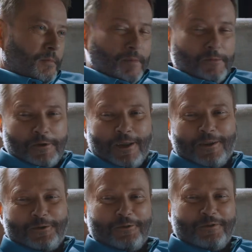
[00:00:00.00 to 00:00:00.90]
pan, mój dziadek
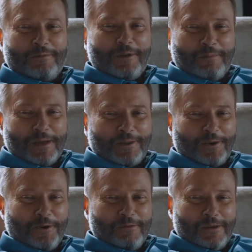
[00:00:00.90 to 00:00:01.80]
tu uwielbiał
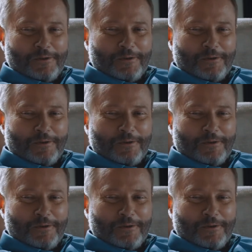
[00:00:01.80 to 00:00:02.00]
majsterkować.